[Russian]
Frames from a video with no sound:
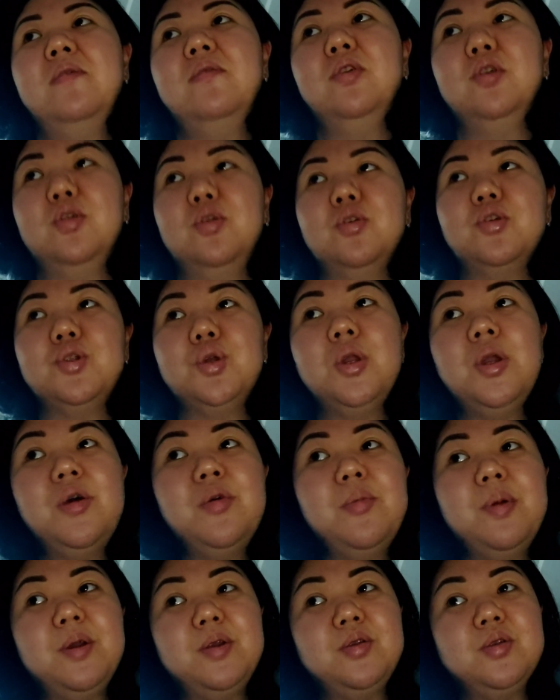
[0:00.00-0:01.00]
Вот, но что
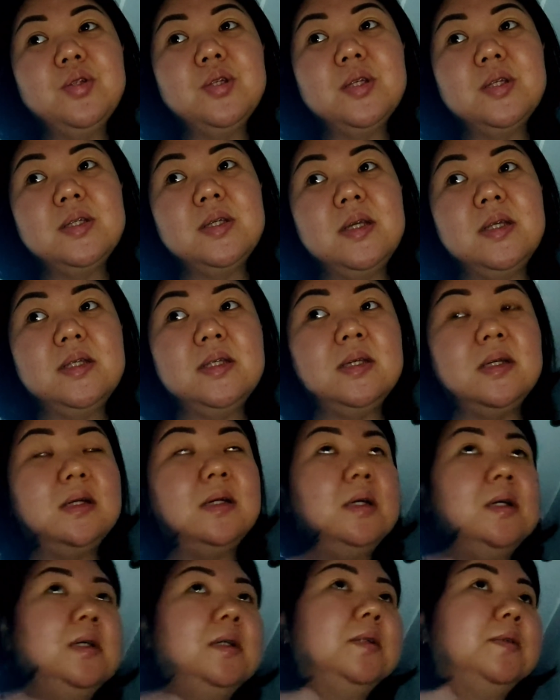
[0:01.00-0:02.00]
я вам хочу сказать.
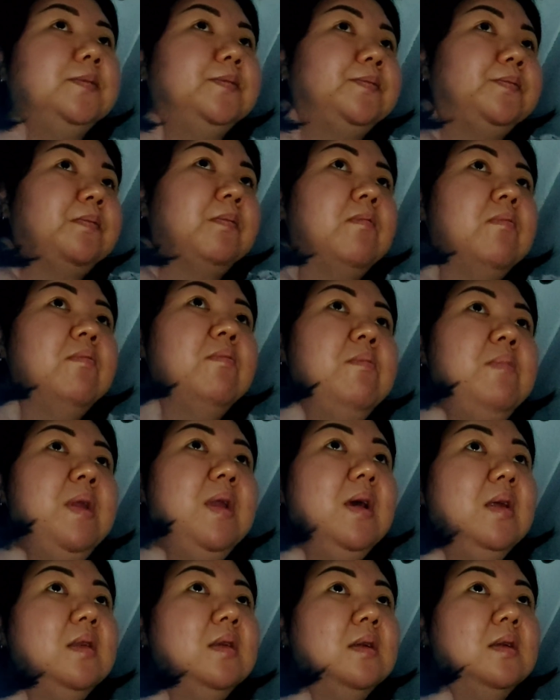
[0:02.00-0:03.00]
А,
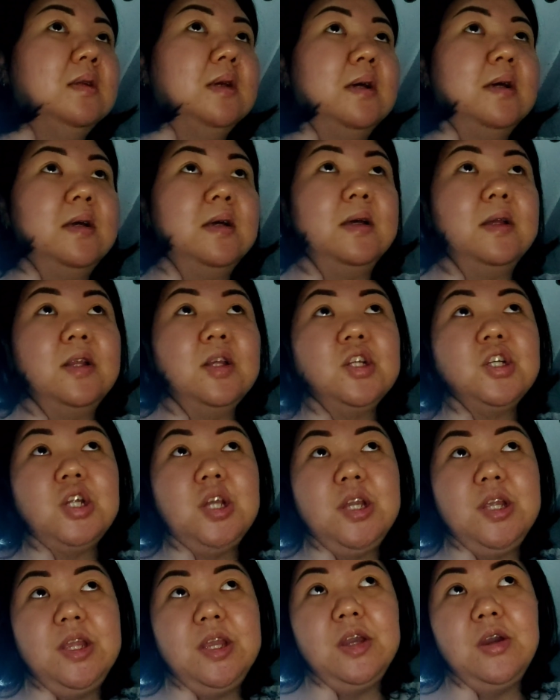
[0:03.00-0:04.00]
метод э,
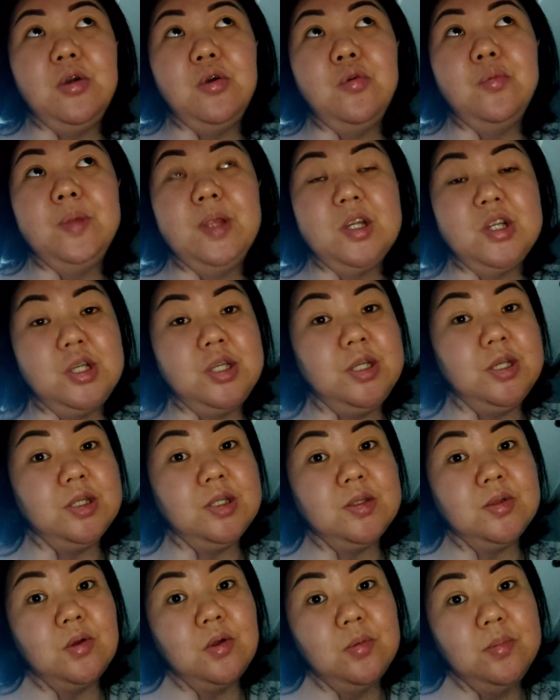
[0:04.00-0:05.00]
решения
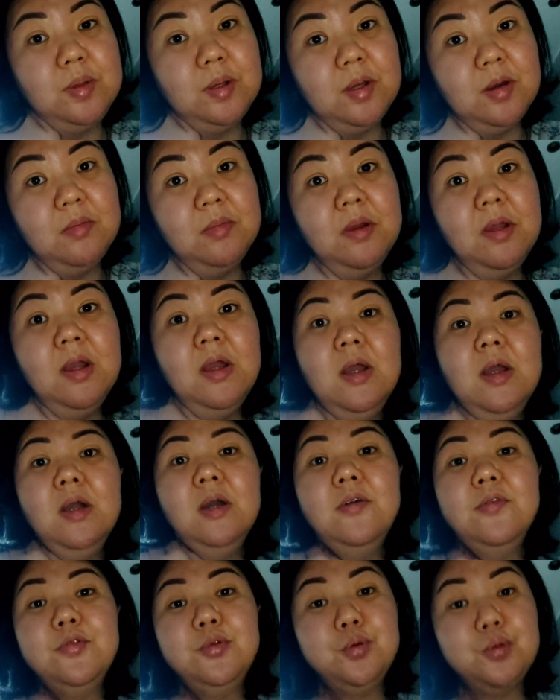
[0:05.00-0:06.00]
умножения столбиком
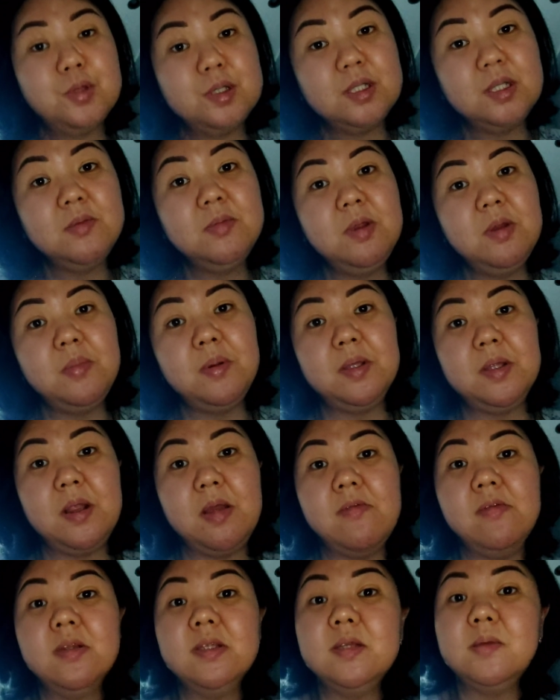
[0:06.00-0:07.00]
в Турции мне
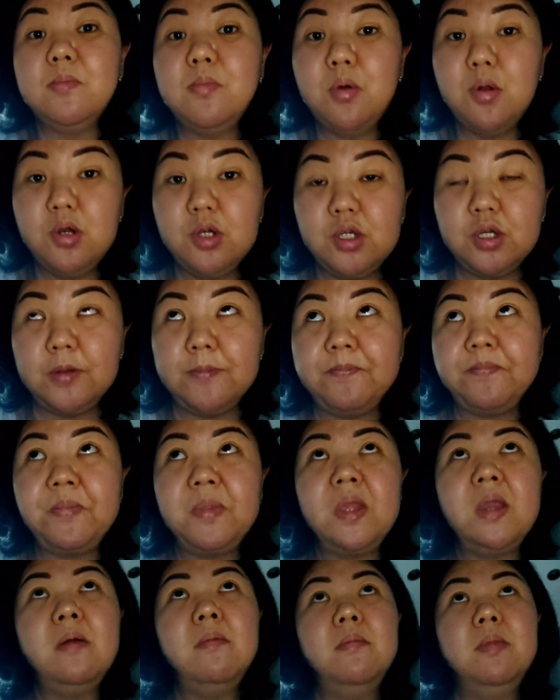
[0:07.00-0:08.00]
понравился больше.
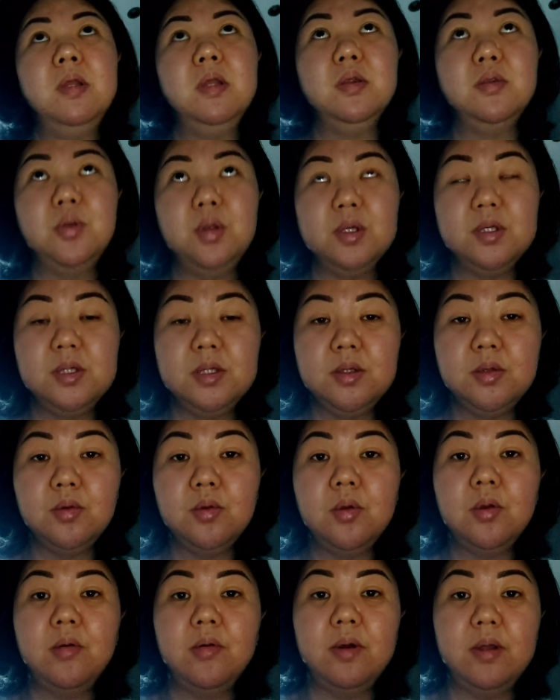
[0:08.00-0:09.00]
Мне турецкий
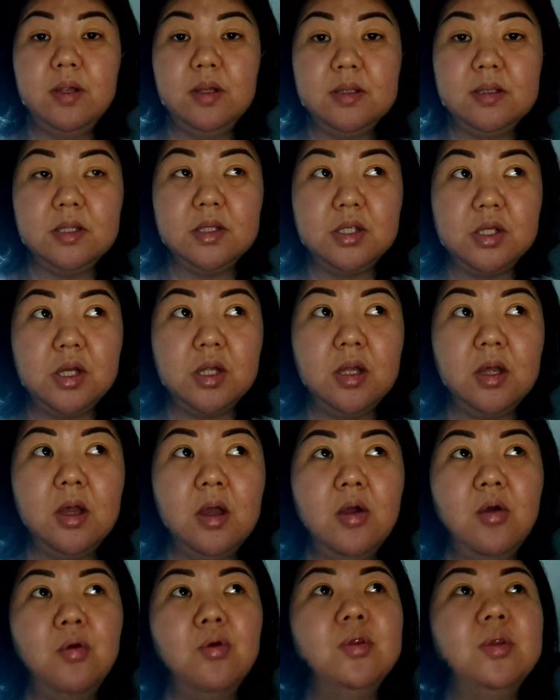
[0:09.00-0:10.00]
друг говорит
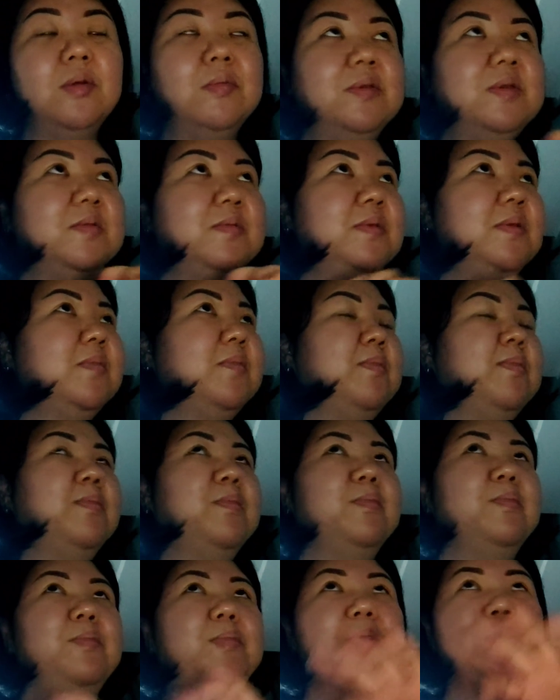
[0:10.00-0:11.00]
сначала, он там себе
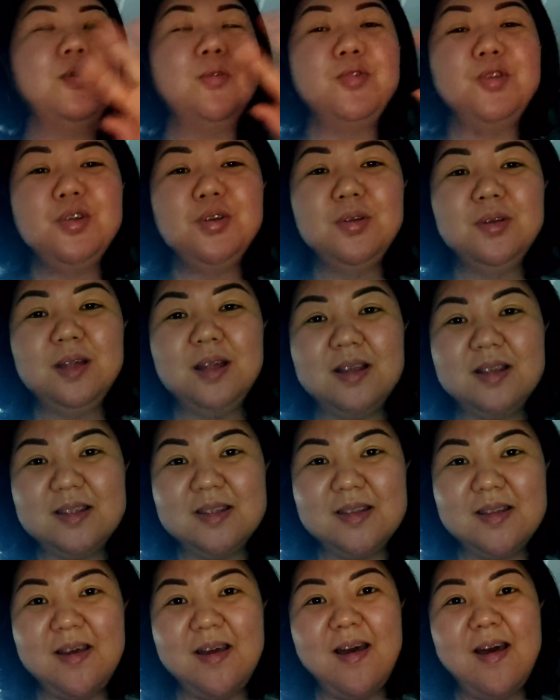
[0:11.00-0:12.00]
подключил
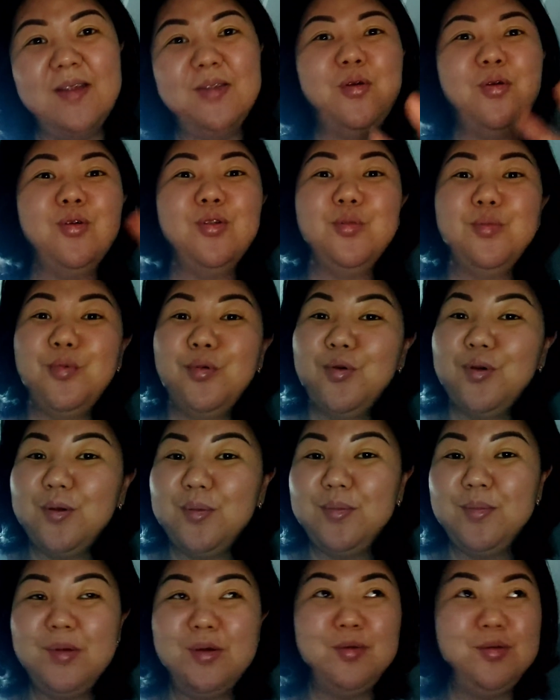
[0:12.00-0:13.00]
нас на
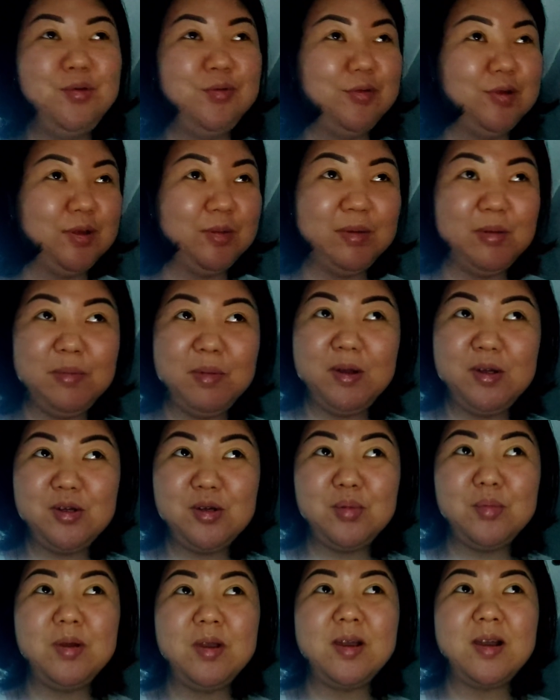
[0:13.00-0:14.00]
ноутбук, мы у него там на
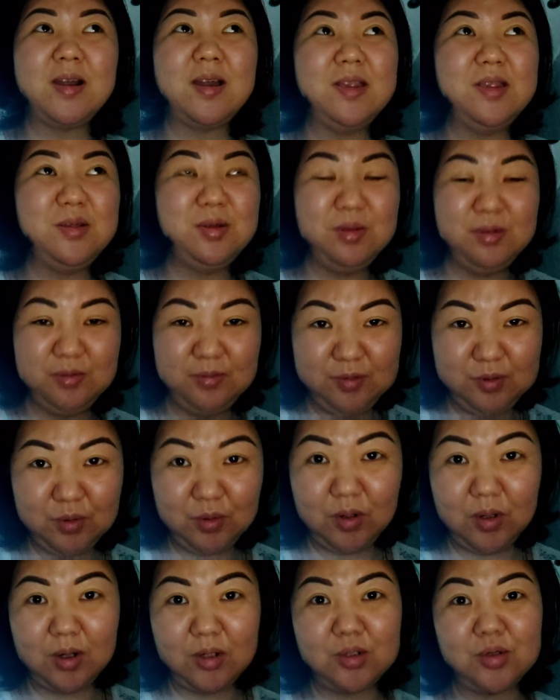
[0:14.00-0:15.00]
большом экране,
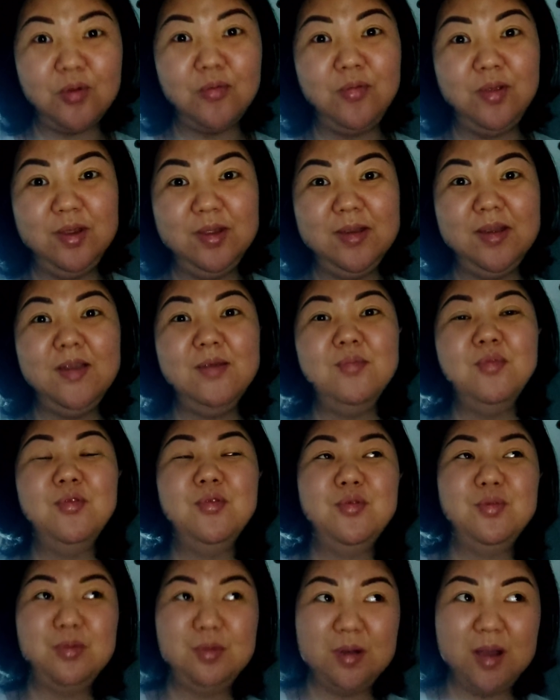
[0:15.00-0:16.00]
все хорошо видно
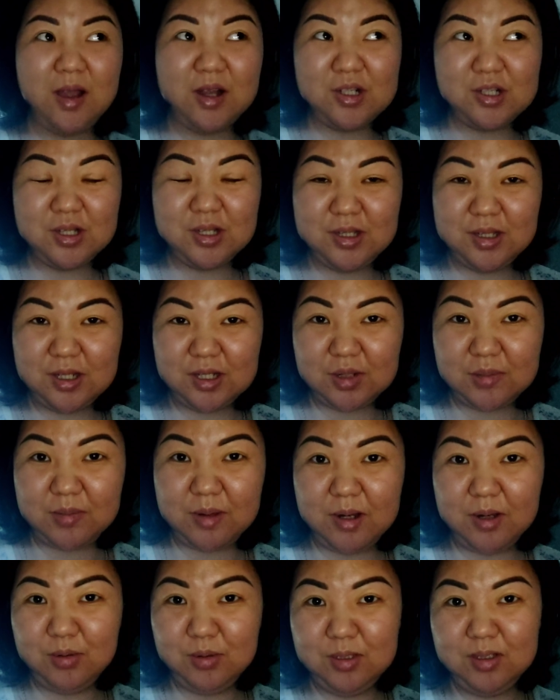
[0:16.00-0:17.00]
ему, каждая наша
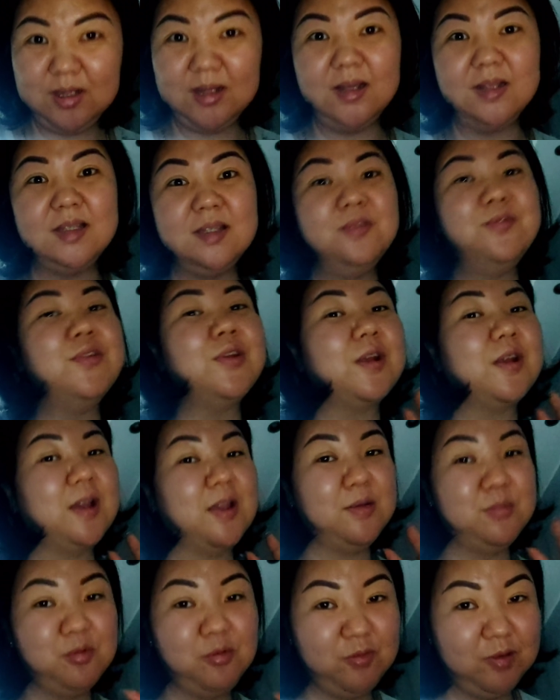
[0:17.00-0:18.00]
малюсенькая
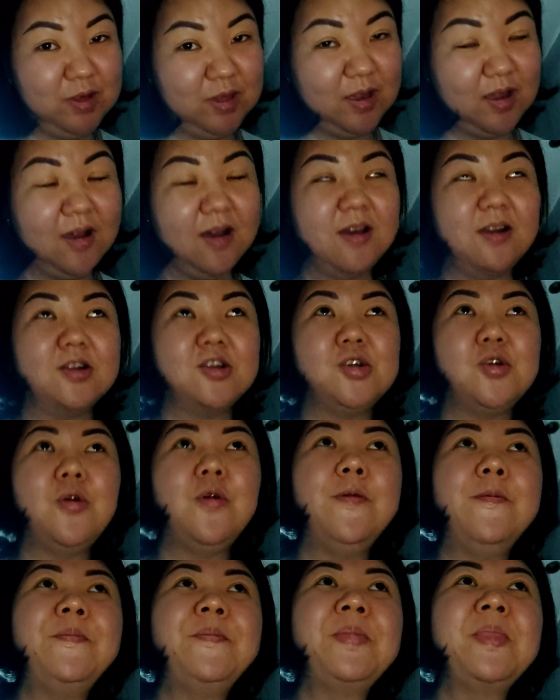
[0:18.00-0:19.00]
циферка ему видна
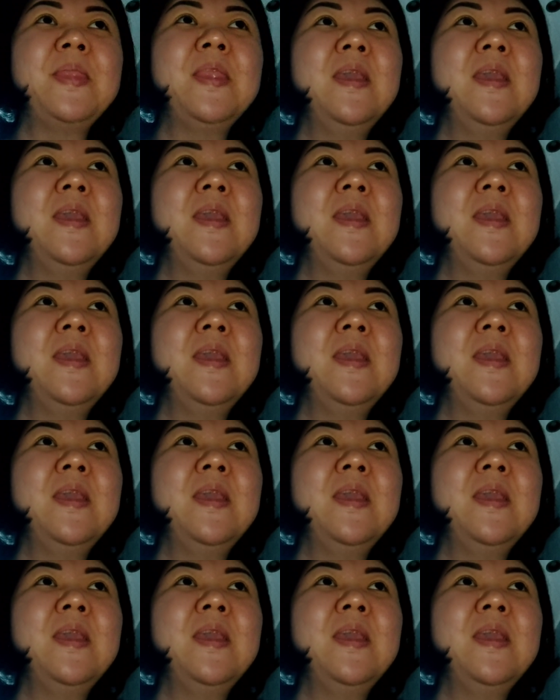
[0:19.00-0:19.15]
хорошо.